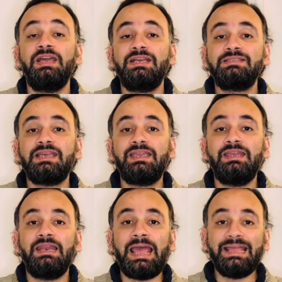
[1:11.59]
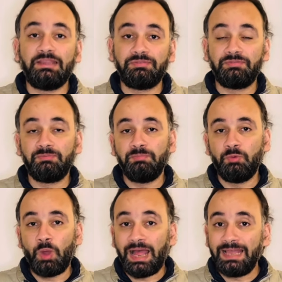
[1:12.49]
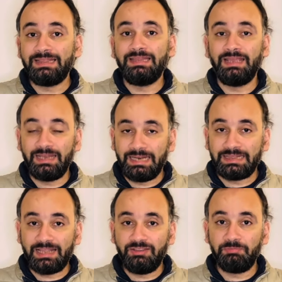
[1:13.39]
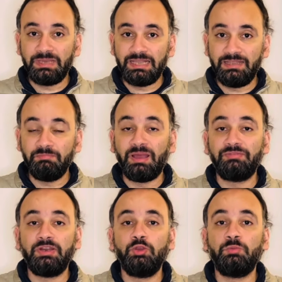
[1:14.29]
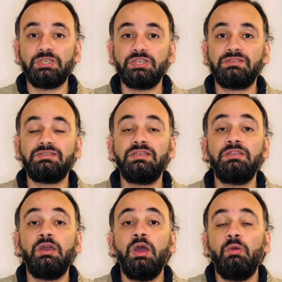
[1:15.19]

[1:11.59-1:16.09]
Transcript: سجل هدف وعاد للتهديف من جديد مع فريقه مانشستر سيتي